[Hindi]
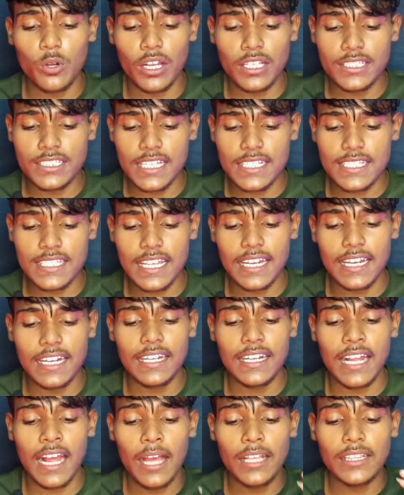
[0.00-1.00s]
उनचास
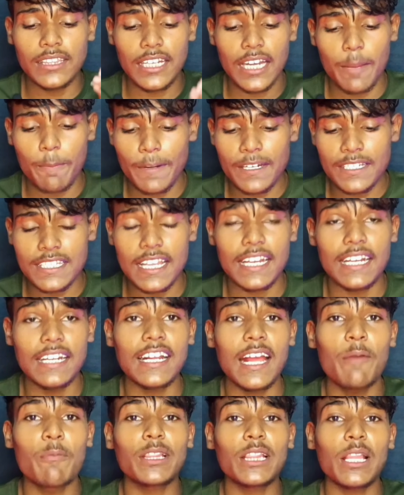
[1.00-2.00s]
सेकंड का तिरपन
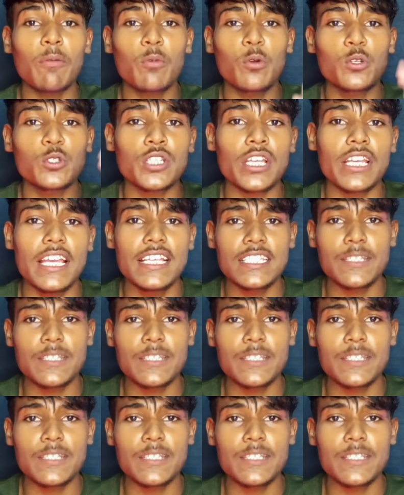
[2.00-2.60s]
सेकंड का मतलब कुछ